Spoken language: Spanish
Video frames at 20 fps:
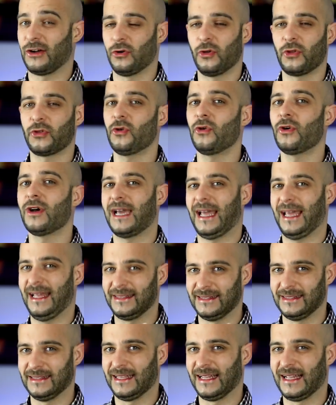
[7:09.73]
conozco
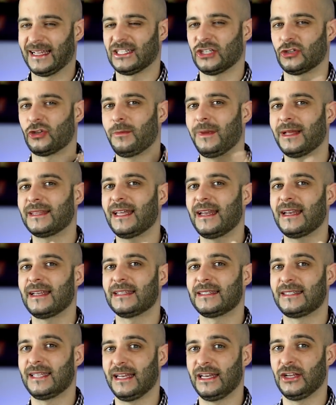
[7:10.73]
gente que se toma tan
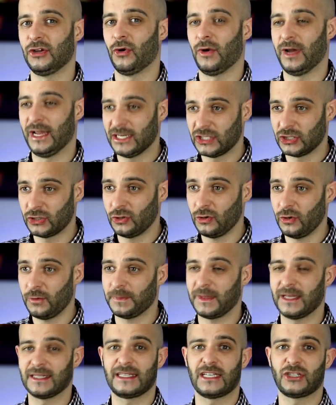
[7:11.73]
en serio
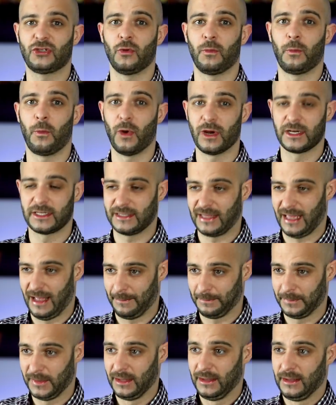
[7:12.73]
esto, esta
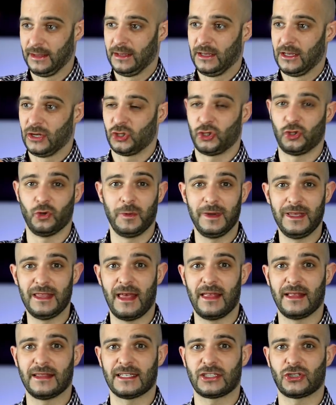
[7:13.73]
supuesta
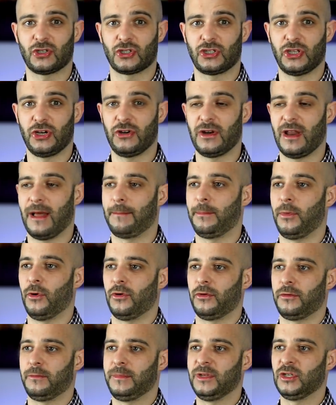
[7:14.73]
subida de testosterona
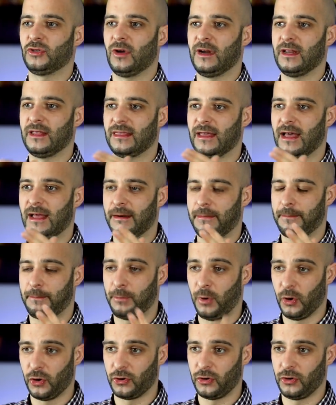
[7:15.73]
por visualizar
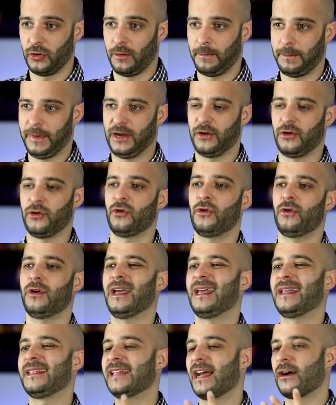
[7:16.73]
porno pero no
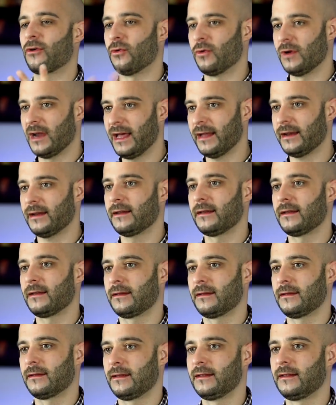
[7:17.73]
eyacular,
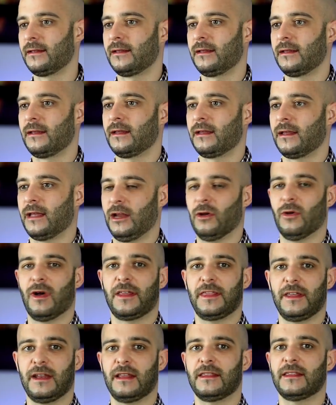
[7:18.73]
que lo
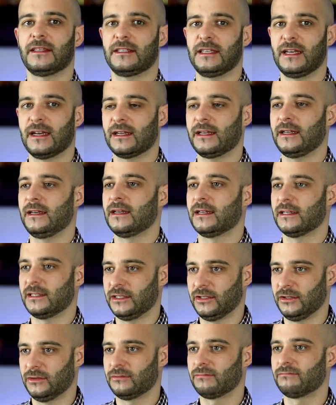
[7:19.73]
hacen antes de ir al
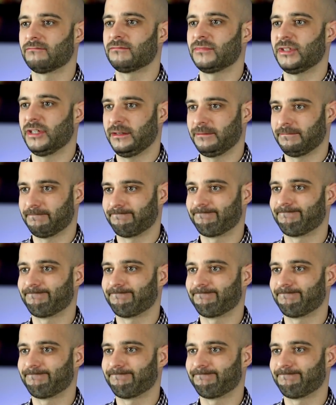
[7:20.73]
gimnasio, ¿sí?